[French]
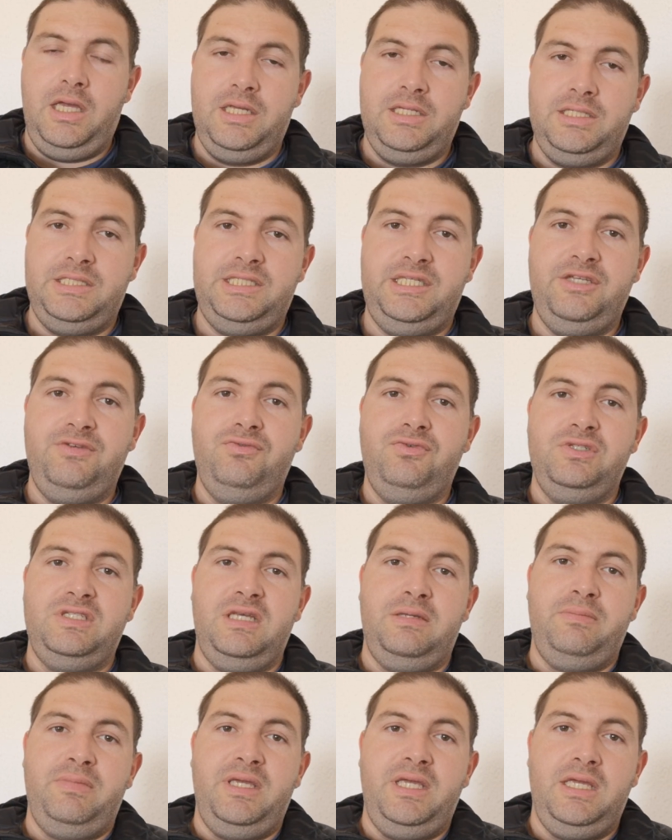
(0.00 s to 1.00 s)
Si vous
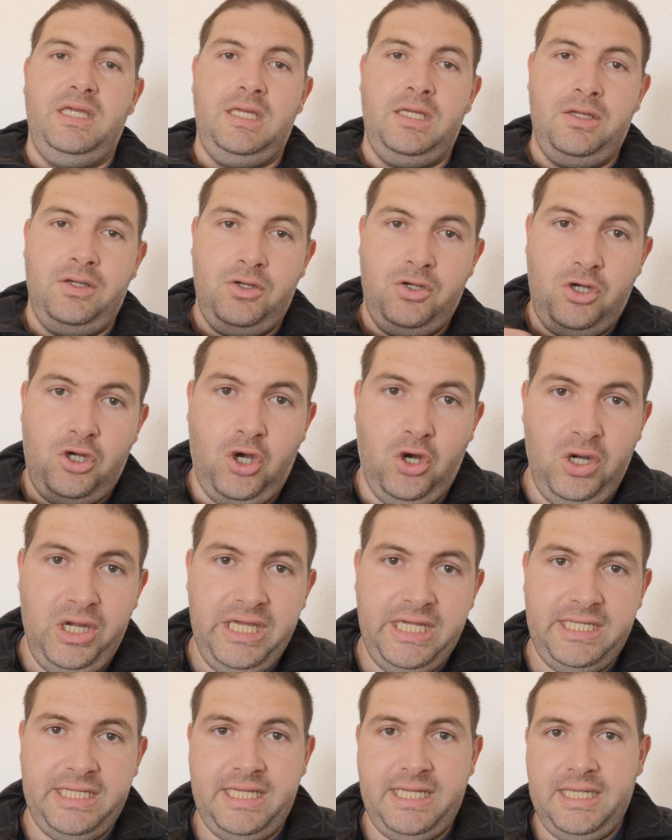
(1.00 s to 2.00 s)
aimez
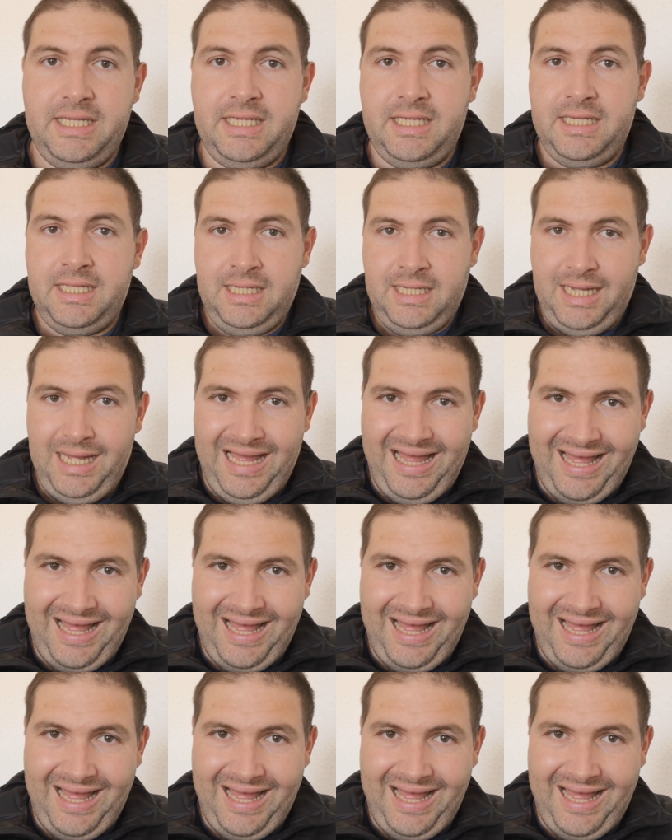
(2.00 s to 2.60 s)
collecter,